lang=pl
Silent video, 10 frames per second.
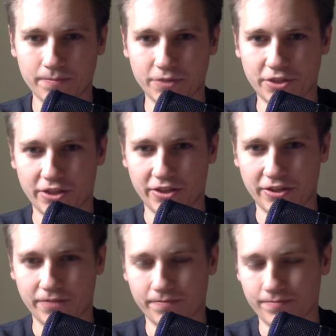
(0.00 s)

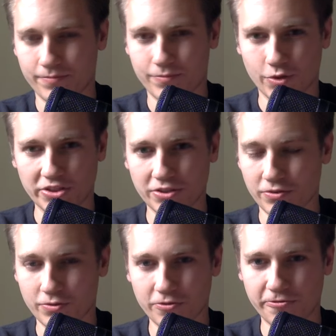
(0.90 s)
czyli no jest
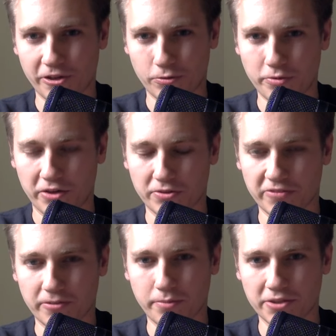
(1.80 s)
to fair układ, oni
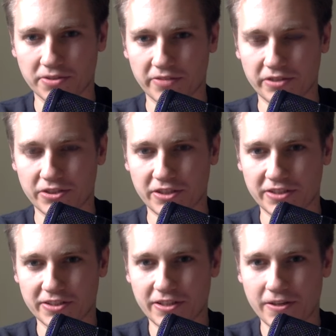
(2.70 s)
wam płacą za wasz czas,